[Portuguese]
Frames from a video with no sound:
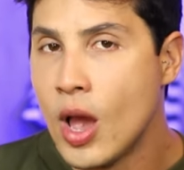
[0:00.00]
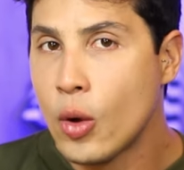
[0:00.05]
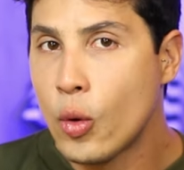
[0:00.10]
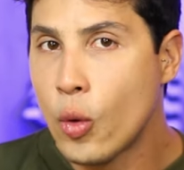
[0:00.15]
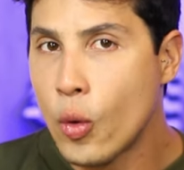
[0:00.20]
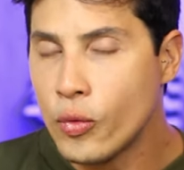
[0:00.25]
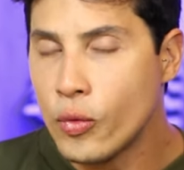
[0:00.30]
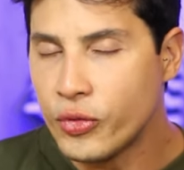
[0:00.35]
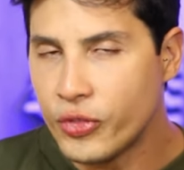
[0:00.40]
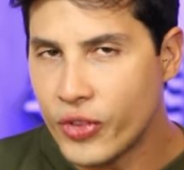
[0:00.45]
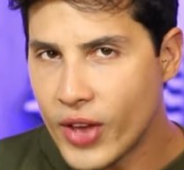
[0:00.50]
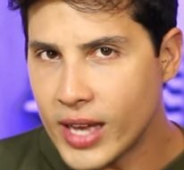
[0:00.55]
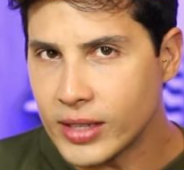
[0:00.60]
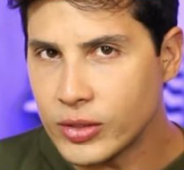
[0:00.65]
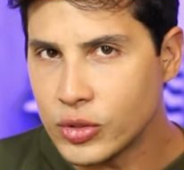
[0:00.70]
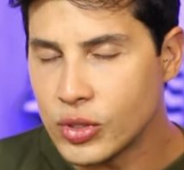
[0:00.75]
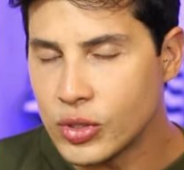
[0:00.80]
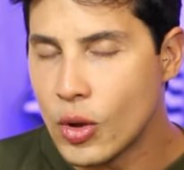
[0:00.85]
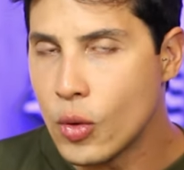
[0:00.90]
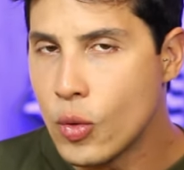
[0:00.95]

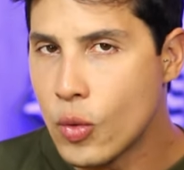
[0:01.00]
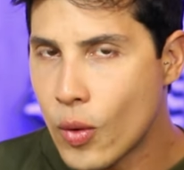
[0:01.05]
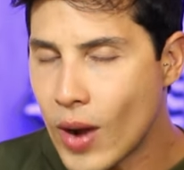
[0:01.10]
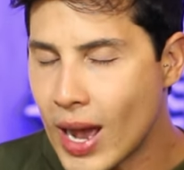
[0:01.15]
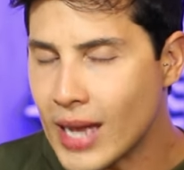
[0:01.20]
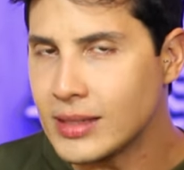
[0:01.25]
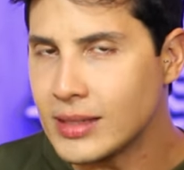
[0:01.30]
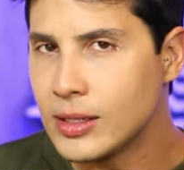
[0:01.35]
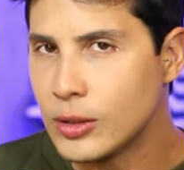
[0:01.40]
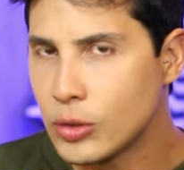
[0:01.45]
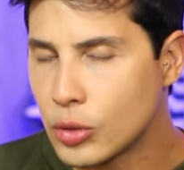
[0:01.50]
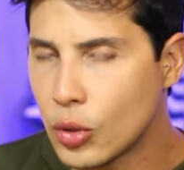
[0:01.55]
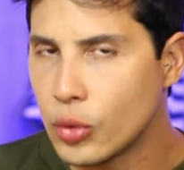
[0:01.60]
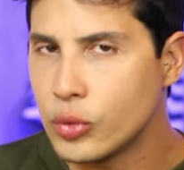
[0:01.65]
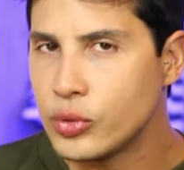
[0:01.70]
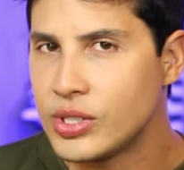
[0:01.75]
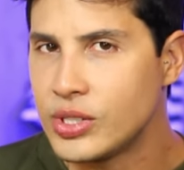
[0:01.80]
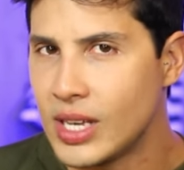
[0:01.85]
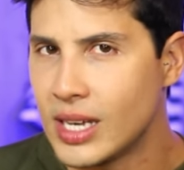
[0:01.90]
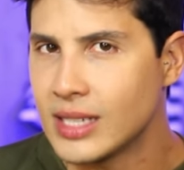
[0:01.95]
Confesso que eu quase
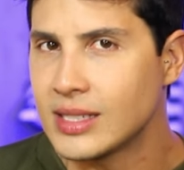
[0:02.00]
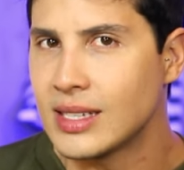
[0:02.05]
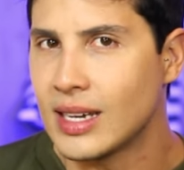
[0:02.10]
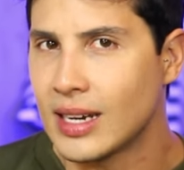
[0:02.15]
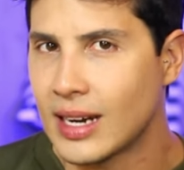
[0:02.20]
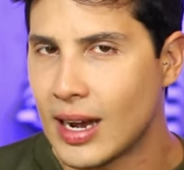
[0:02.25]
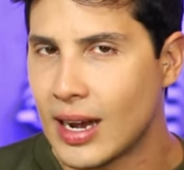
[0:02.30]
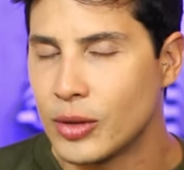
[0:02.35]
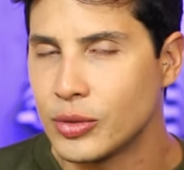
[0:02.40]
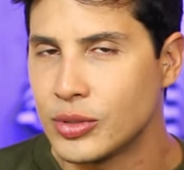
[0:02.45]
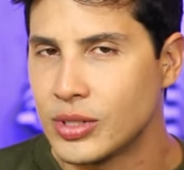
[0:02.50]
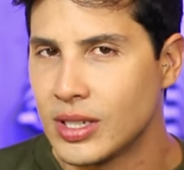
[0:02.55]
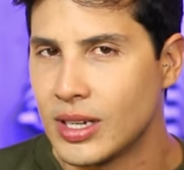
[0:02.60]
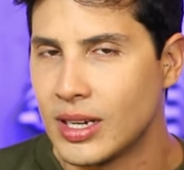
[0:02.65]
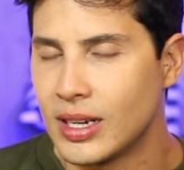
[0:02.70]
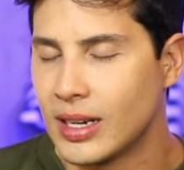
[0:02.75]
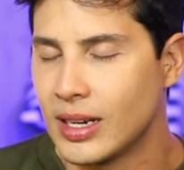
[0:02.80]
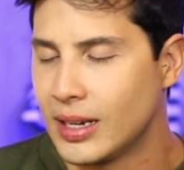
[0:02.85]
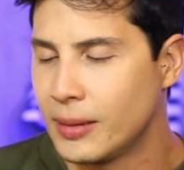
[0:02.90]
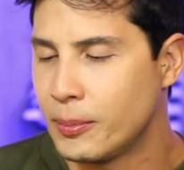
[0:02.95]
trouxe essa
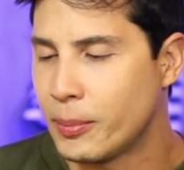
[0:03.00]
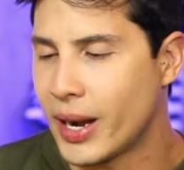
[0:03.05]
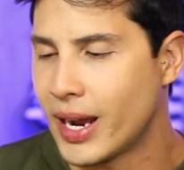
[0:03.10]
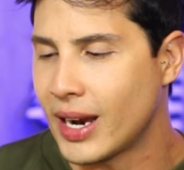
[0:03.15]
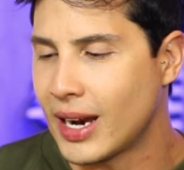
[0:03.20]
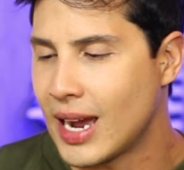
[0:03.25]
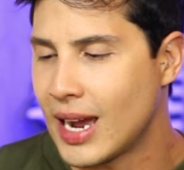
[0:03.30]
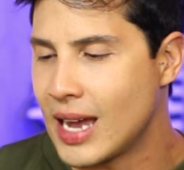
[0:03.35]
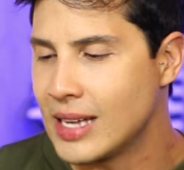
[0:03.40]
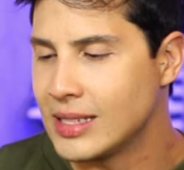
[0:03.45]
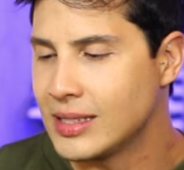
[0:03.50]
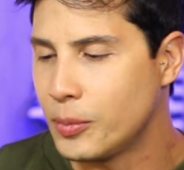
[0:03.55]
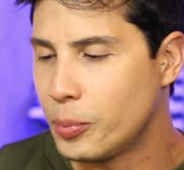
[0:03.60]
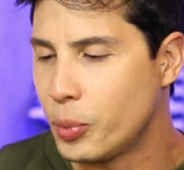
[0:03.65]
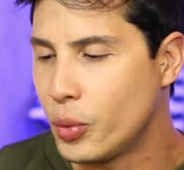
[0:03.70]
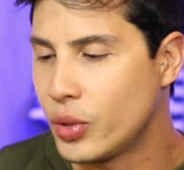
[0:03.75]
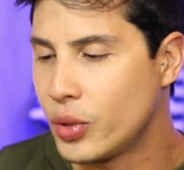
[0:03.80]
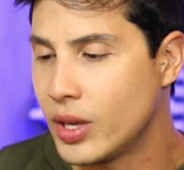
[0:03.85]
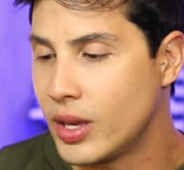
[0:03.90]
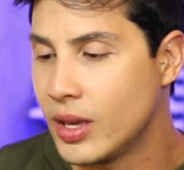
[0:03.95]
calça pra casa
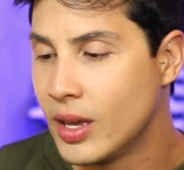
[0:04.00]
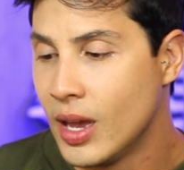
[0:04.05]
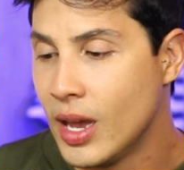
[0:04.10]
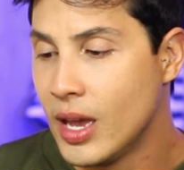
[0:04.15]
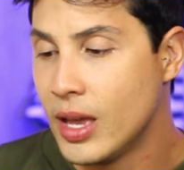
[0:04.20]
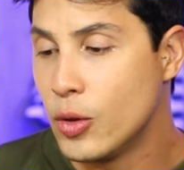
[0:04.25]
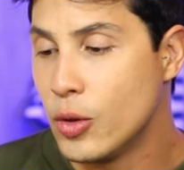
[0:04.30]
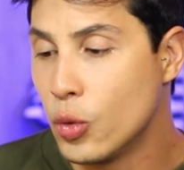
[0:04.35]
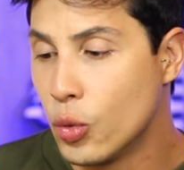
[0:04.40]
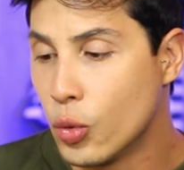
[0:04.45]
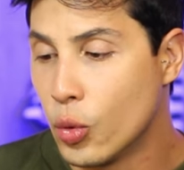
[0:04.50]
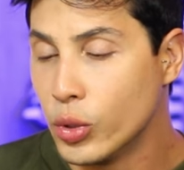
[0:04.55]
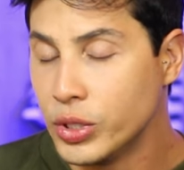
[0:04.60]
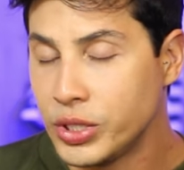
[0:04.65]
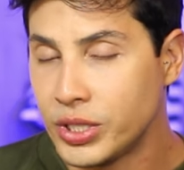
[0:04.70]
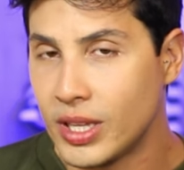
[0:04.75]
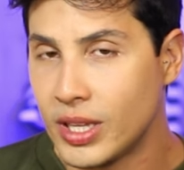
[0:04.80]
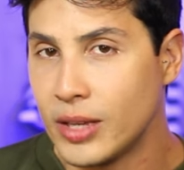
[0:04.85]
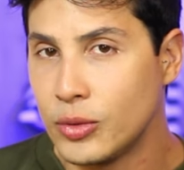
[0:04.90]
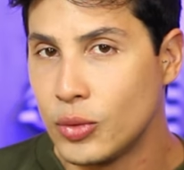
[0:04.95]
porque eu
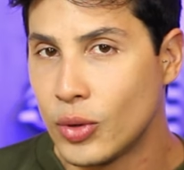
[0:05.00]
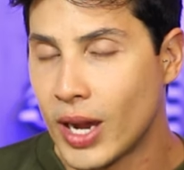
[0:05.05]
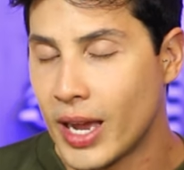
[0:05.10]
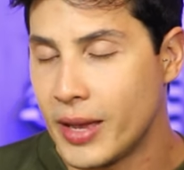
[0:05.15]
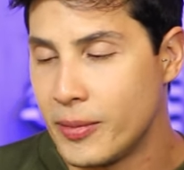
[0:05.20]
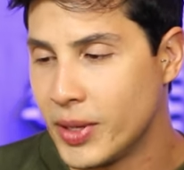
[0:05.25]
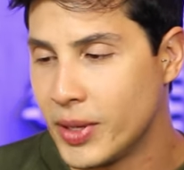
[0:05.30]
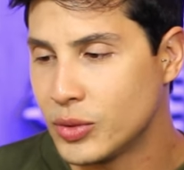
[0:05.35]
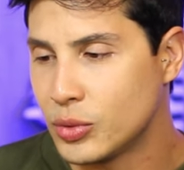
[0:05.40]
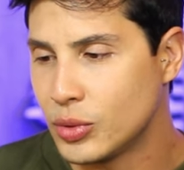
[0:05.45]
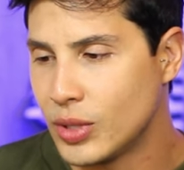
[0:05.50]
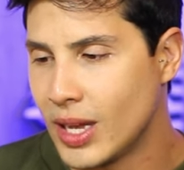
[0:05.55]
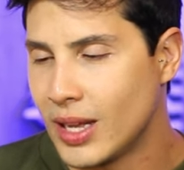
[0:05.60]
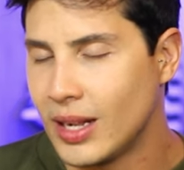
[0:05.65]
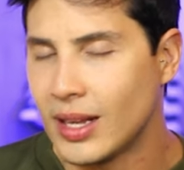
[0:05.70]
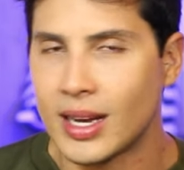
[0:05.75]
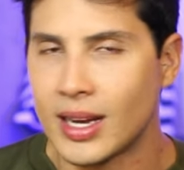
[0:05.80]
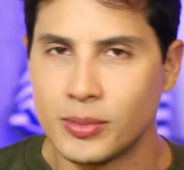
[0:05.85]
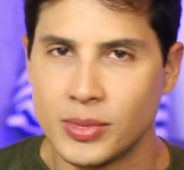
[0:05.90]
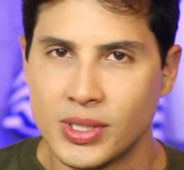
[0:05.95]
gostei do caimento
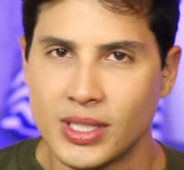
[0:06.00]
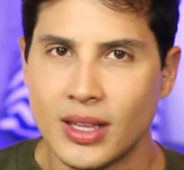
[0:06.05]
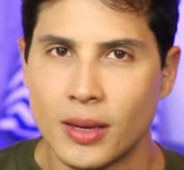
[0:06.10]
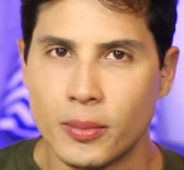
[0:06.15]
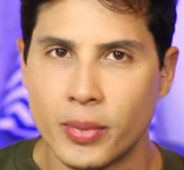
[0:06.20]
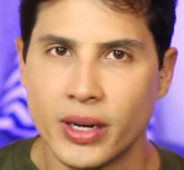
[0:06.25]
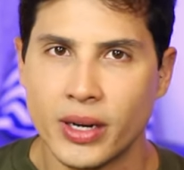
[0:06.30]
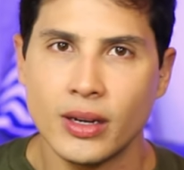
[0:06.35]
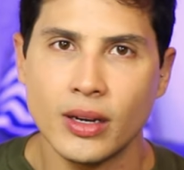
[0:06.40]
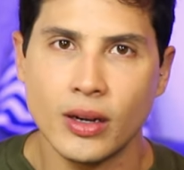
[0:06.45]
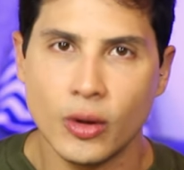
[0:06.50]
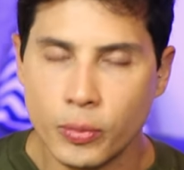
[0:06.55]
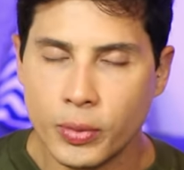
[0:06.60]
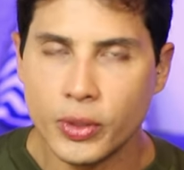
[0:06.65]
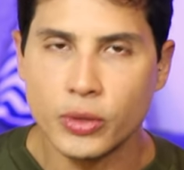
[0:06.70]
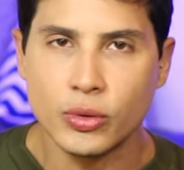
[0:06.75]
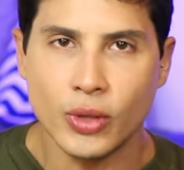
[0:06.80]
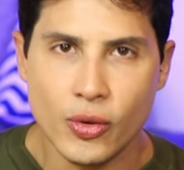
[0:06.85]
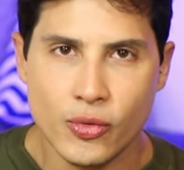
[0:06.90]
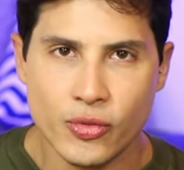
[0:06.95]
dela. Camiseta branca não,
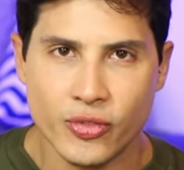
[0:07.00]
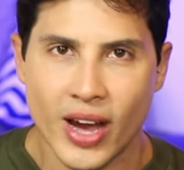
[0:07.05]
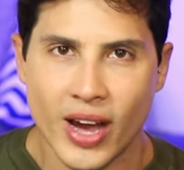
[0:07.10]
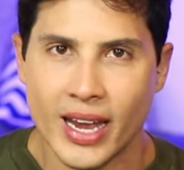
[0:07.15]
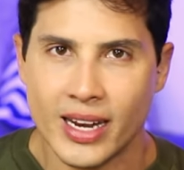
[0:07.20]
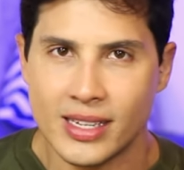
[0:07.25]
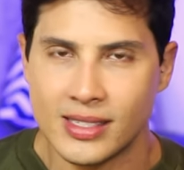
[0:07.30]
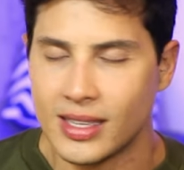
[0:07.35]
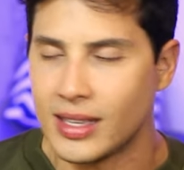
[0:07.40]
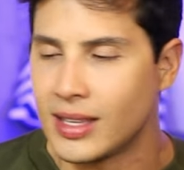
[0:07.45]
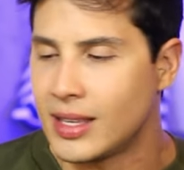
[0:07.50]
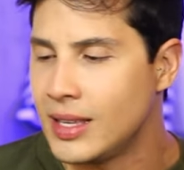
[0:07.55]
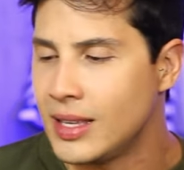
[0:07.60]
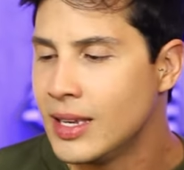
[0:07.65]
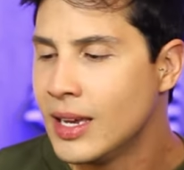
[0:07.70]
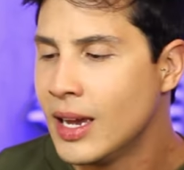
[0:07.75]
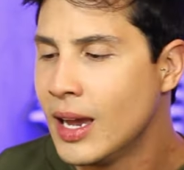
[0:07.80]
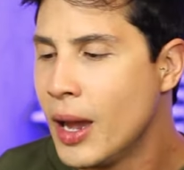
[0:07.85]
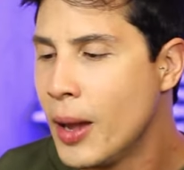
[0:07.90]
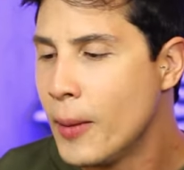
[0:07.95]
porque eu tenho várias
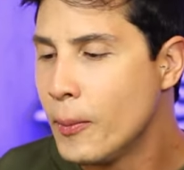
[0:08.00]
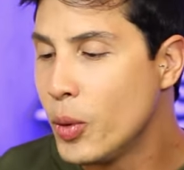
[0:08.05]
aqui.